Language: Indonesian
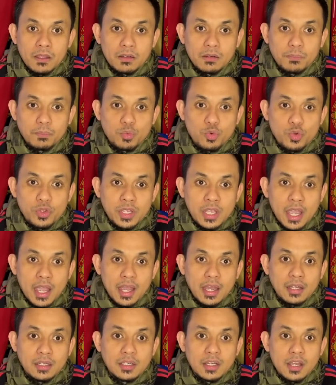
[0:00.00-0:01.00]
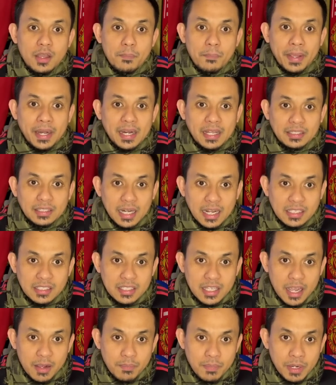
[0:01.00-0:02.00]
punya
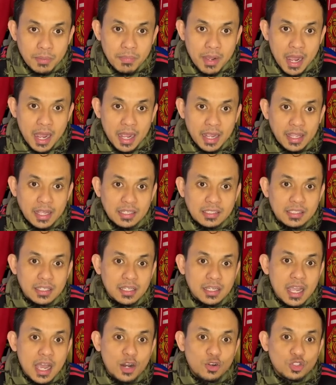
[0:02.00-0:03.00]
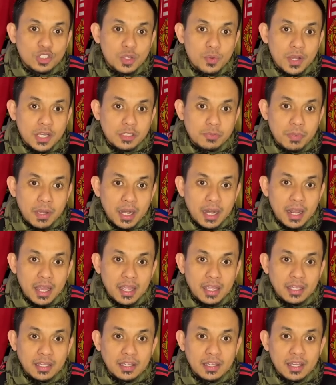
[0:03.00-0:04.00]
penetrasi yang berbahaya sehingga harus
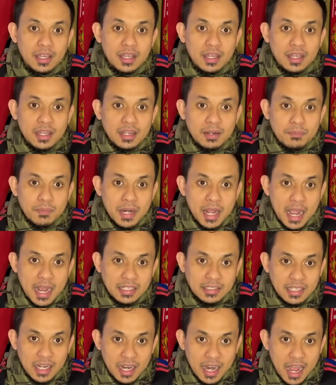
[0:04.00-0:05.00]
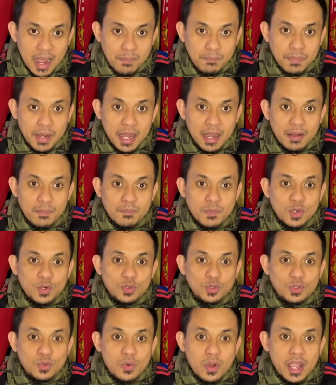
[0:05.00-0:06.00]
diwaspadai. Dengan cara apa?
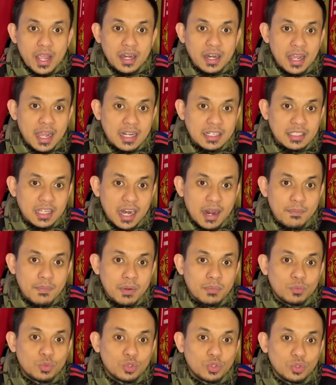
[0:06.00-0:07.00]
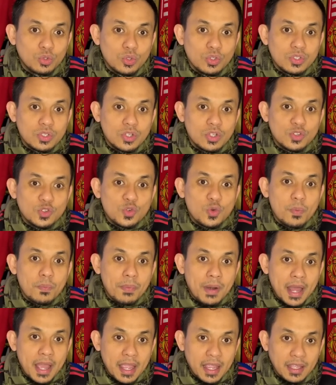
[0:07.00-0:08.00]
Menurut gue ya dengan cara memutus
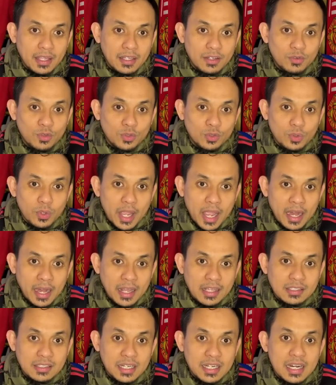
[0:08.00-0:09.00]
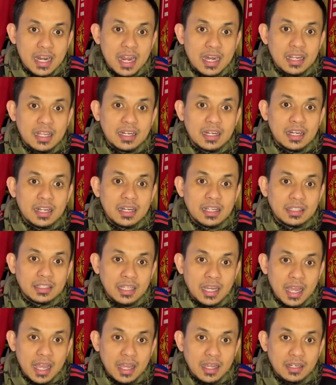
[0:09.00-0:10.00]
supply untuk NS3 dari lini
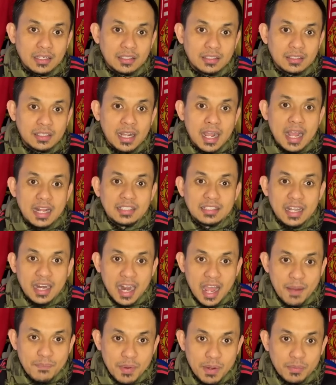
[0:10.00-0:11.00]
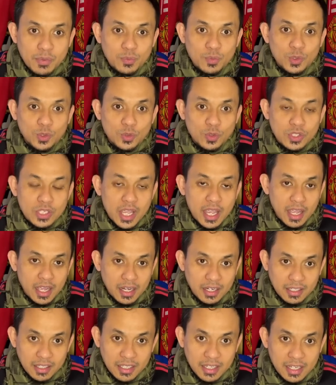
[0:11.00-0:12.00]
tengah. Dengan cara apa memutusnya ya?
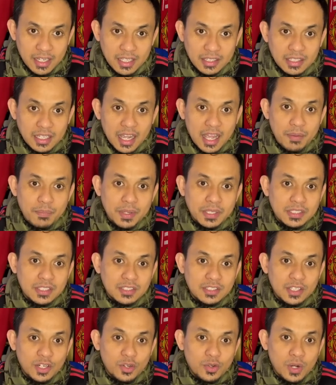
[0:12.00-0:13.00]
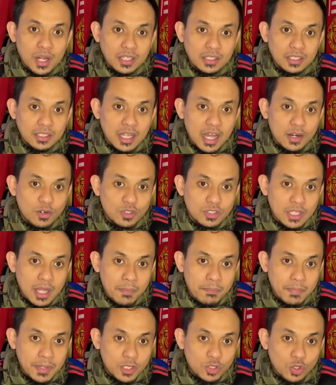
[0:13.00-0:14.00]
Lini tengah Manchester United harus
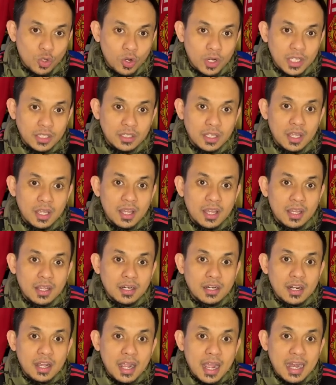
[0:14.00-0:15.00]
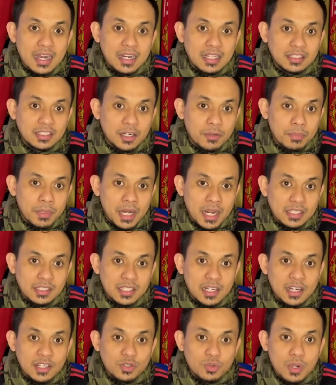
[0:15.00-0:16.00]
tampil solid dengan determinasi
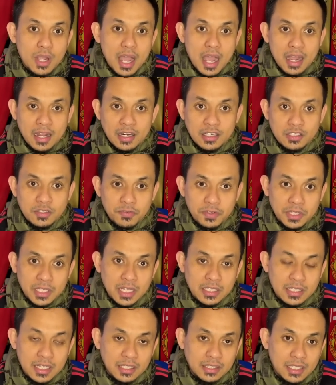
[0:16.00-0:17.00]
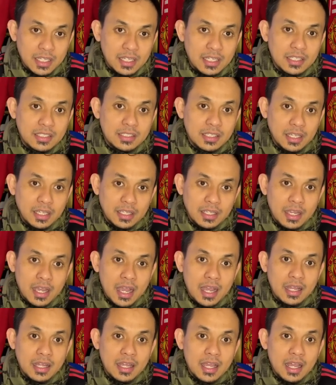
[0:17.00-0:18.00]
dan juga agresivitas yang tinggi
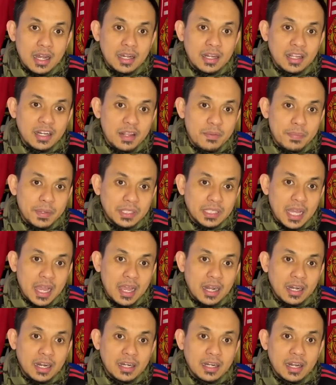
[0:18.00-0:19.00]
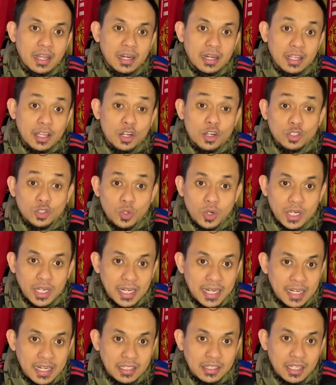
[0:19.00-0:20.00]
sehingga lini pertahanan dari uh, sorry
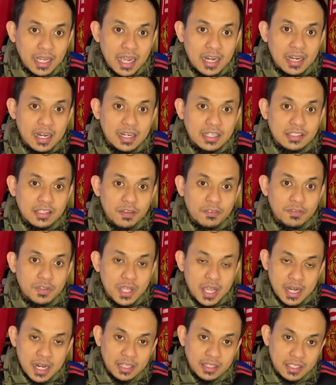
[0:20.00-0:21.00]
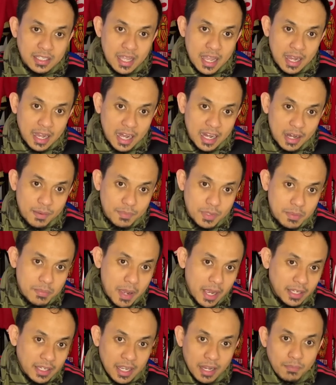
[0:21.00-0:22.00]
lini tengah dari Sevilla nantinya akan lebih
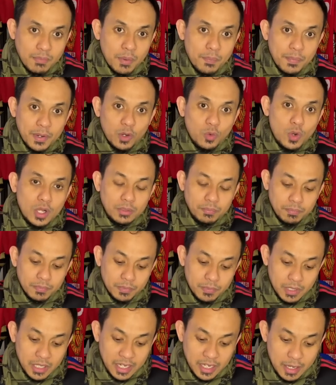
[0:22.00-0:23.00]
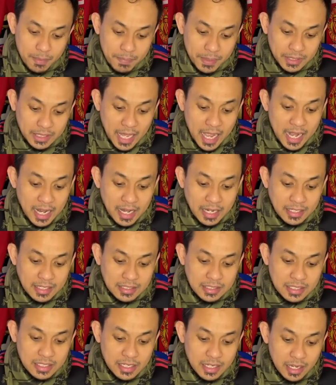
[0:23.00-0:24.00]
banyak memperkuat lini pertahanannya
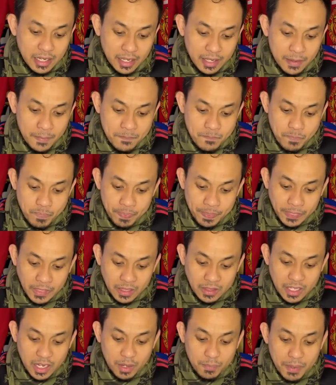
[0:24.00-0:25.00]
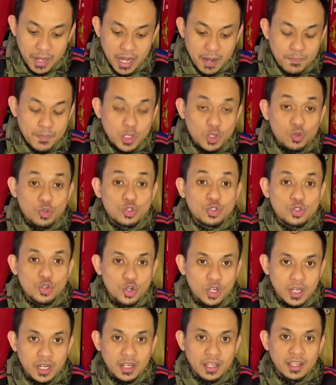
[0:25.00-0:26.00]
sendiri ya daripada
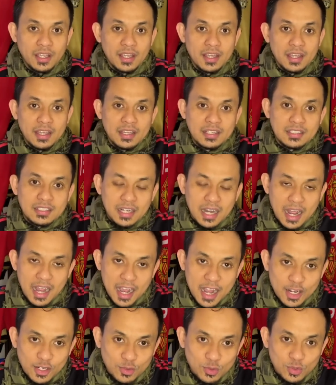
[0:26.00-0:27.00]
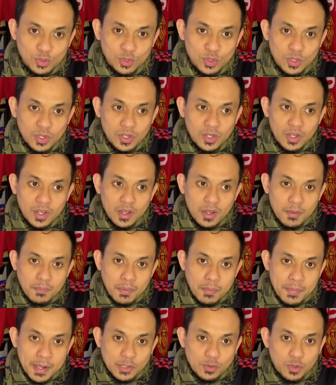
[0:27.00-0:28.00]
menyusun nih serangan untuk
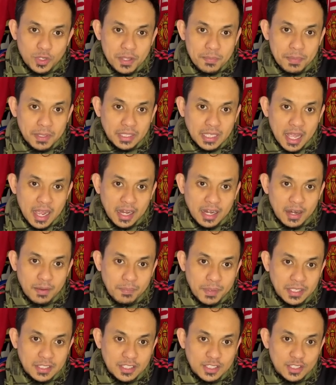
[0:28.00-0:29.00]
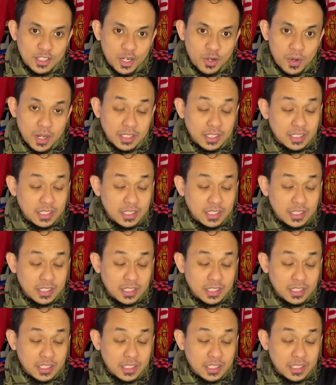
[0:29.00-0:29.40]
memasuki pertahanan Manchester United